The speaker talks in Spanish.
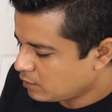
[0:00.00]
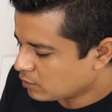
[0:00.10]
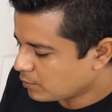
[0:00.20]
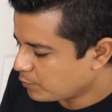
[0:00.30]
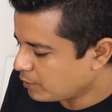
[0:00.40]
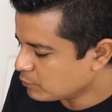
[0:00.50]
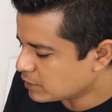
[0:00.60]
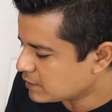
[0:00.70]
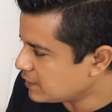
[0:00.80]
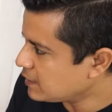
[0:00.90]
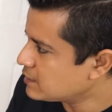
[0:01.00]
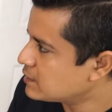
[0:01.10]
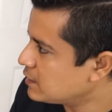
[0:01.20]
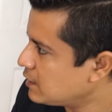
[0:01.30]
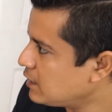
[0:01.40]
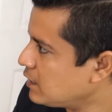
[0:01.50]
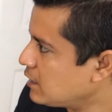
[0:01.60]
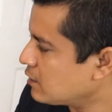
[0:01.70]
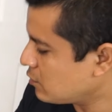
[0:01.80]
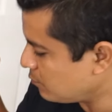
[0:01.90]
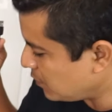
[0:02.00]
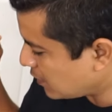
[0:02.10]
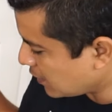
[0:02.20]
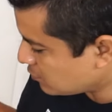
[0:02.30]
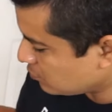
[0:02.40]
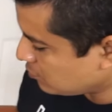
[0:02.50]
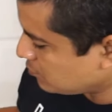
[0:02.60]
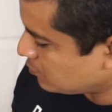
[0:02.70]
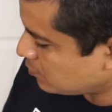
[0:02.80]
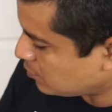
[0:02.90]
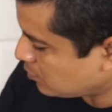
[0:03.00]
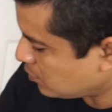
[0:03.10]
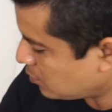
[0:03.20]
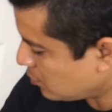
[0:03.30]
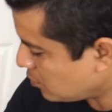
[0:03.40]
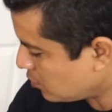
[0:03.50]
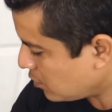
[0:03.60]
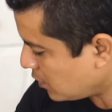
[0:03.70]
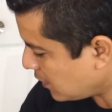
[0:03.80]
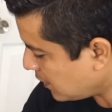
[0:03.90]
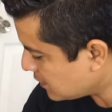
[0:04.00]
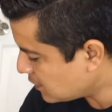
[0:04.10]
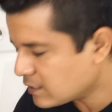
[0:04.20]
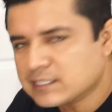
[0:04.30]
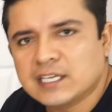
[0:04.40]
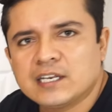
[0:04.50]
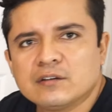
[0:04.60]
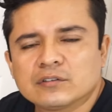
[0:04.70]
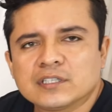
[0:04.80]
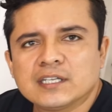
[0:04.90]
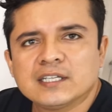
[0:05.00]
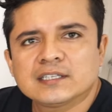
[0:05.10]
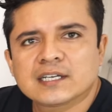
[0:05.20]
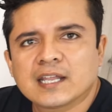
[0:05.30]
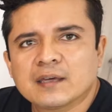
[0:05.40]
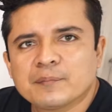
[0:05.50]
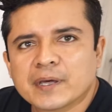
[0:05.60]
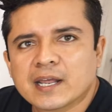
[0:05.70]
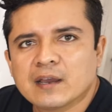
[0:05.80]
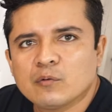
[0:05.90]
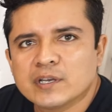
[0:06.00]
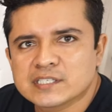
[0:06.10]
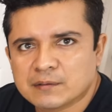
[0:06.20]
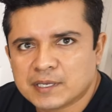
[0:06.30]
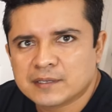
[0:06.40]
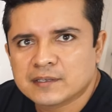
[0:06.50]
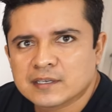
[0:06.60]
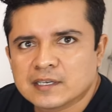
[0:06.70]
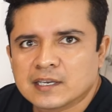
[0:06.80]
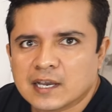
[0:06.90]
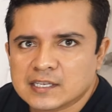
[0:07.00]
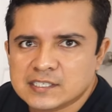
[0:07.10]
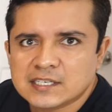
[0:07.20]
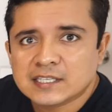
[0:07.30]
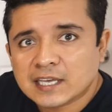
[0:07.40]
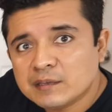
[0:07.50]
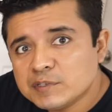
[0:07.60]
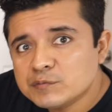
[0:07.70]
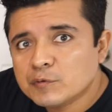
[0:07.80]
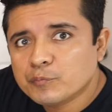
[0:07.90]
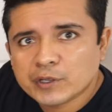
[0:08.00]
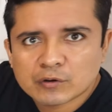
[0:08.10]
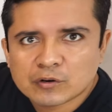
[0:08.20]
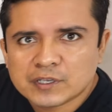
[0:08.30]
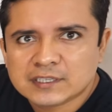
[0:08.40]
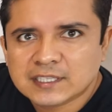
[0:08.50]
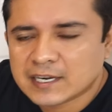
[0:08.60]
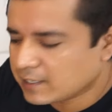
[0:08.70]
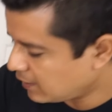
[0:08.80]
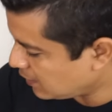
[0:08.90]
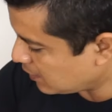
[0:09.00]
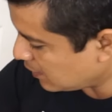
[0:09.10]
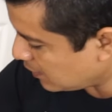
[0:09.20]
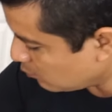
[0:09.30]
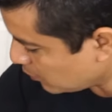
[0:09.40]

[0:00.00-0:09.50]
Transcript: Lo que podemos hacer es, eh, en mi caso, este estéreo tiene entrada para USB. Así que de ahí mismo puedo conectar el, el